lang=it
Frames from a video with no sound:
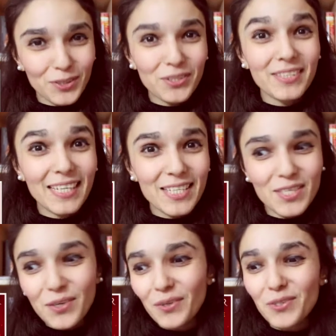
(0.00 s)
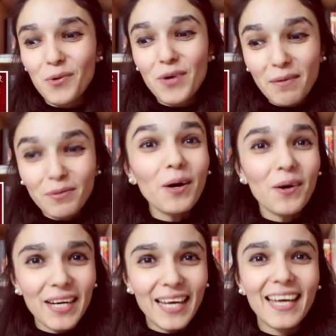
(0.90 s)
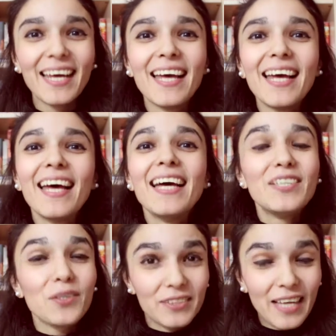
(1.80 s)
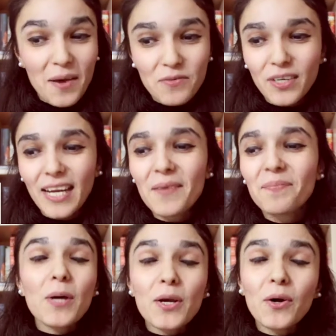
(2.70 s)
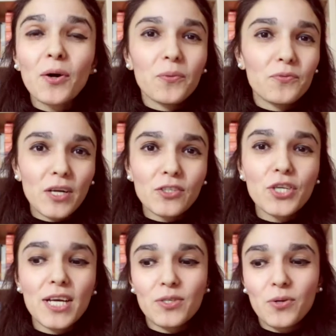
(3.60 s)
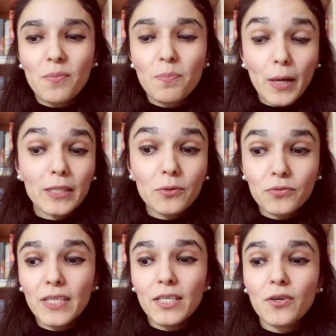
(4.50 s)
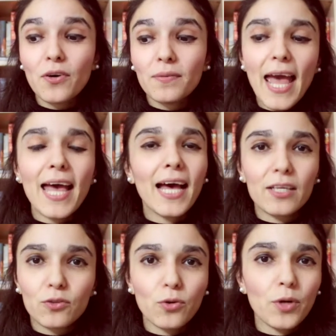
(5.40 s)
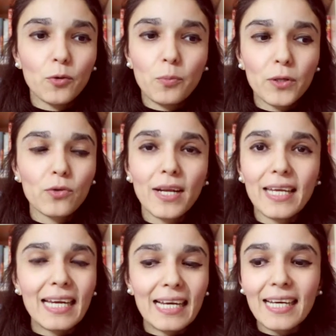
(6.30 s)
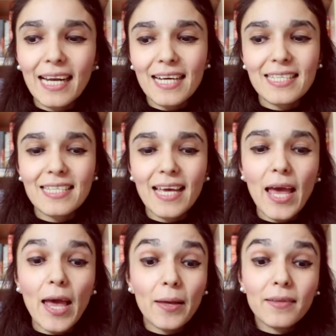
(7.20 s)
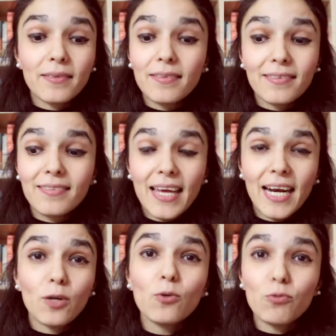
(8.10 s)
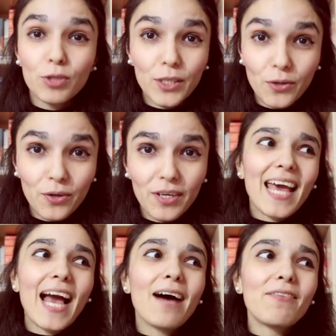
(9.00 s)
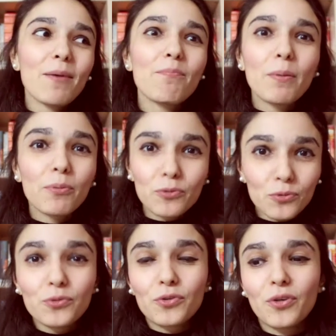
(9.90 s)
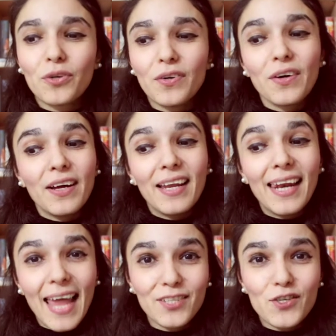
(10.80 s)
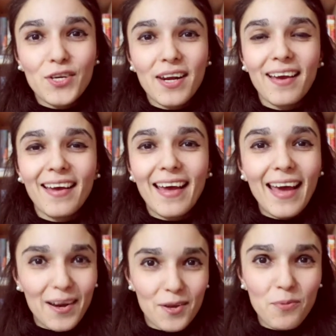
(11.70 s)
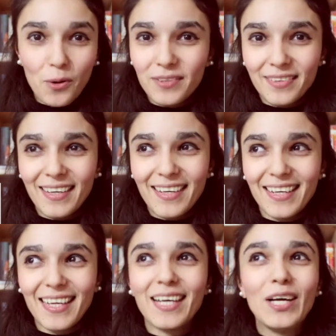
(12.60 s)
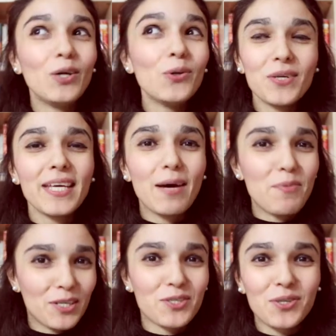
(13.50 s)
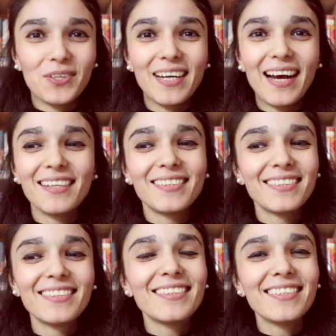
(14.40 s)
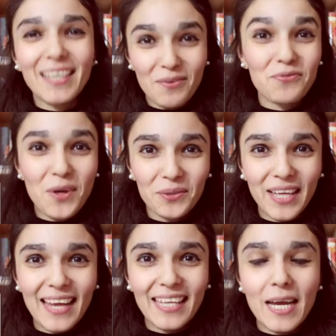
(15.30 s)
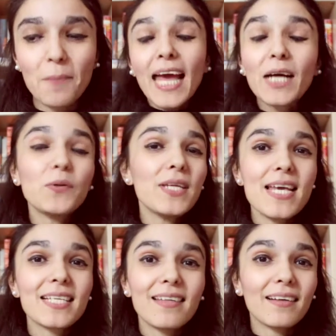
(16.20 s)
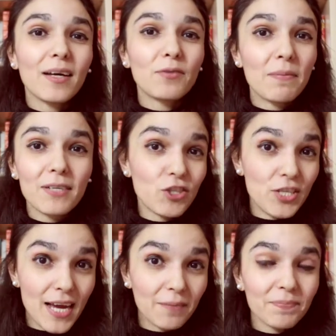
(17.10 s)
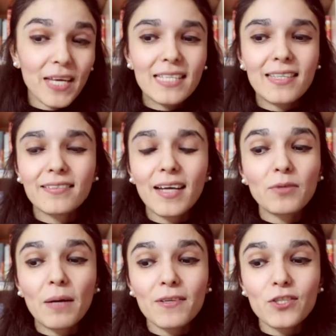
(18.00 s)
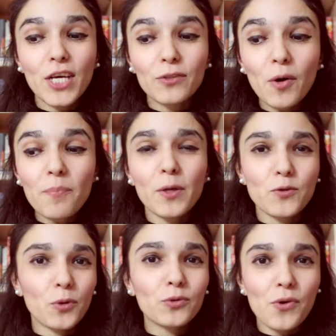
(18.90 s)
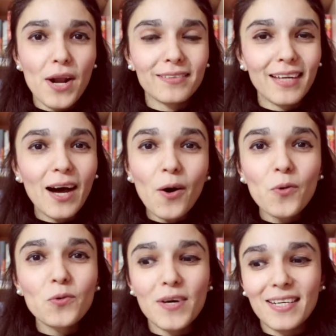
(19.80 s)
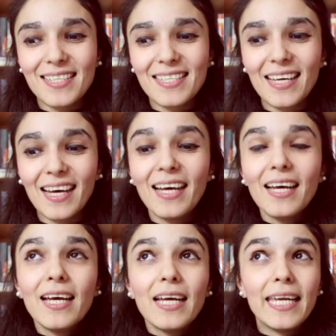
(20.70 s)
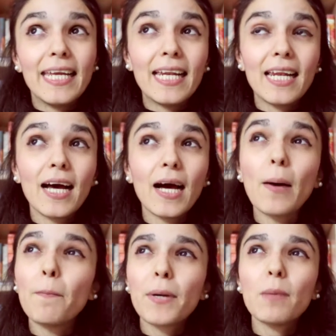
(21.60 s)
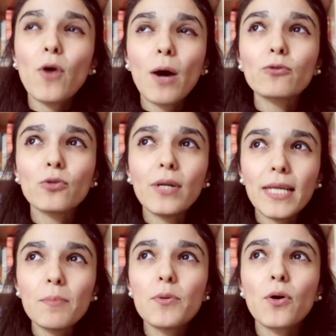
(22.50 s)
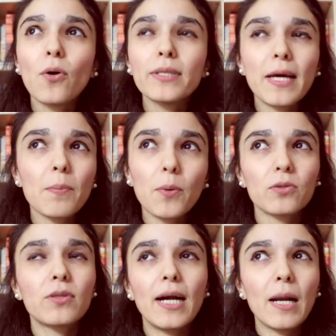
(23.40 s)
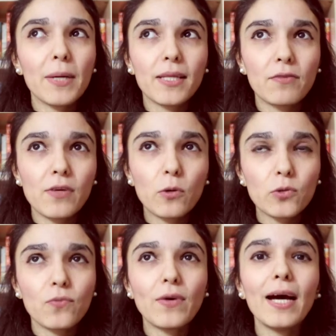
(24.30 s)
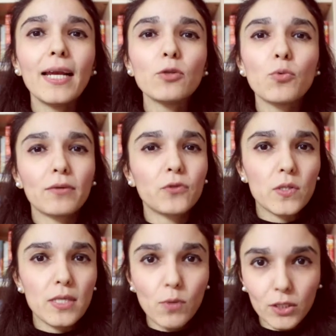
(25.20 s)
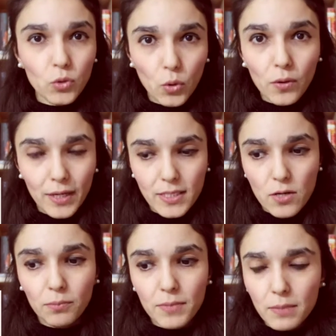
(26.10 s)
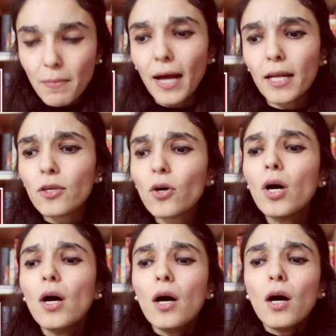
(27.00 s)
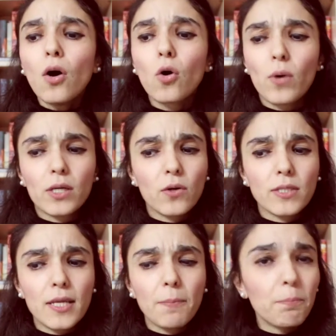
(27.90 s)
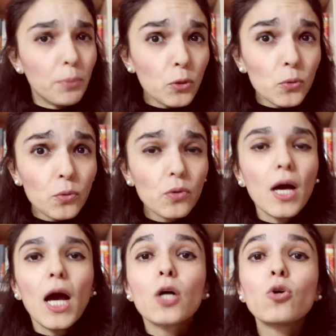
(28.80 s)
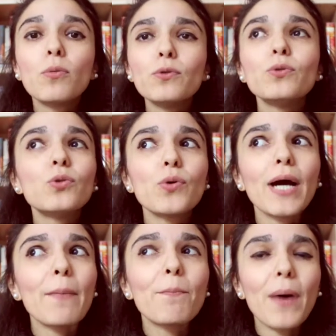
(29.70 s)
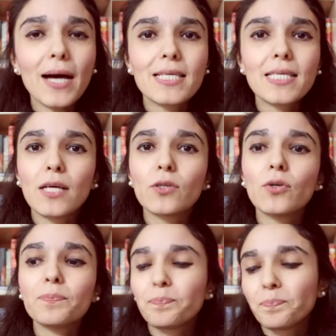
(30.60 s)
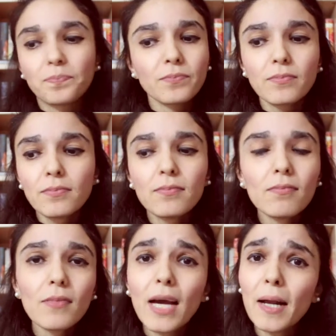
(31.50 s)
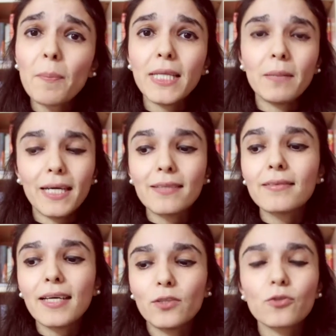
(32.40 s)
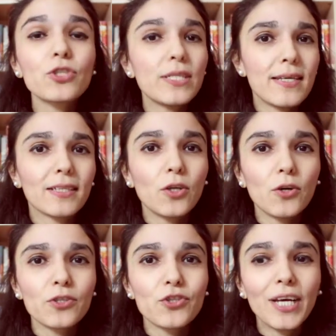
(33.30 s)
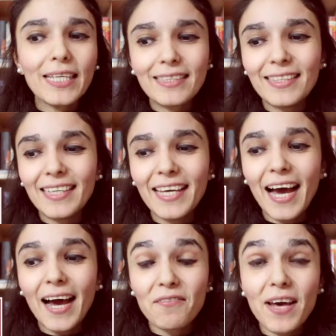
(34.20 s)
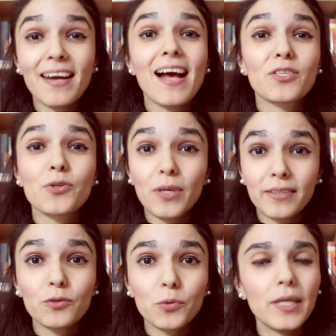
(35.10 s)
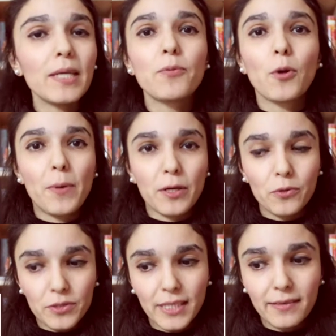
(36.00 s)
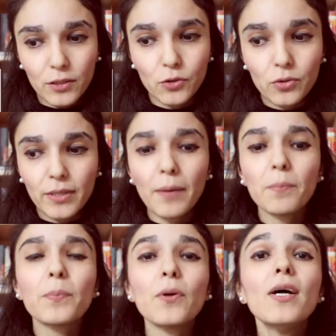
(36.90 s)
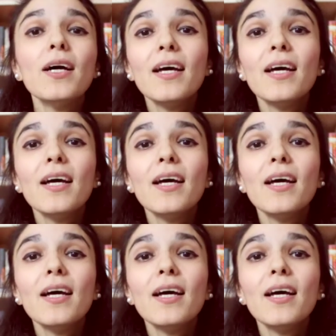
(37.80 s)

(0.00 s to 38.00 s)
sostanzioso, una mole notevole, però Francesco Pannofino è attore, doppiatore di gran classe ed era l'unico che avrebbe potuto leggere Harry Potter, l'unica persona davvero degna e quindi è stata una magia è stata una magia doppia sono tornata a Hogwarts il primo audiolibro di Harry Potter e la pietra filosofale dura forse 4 ore se non mi sbaglio o qualcosa di più comunque passano rapidamente non ci si accorge di aver ascoltato un libro per così tanto tempo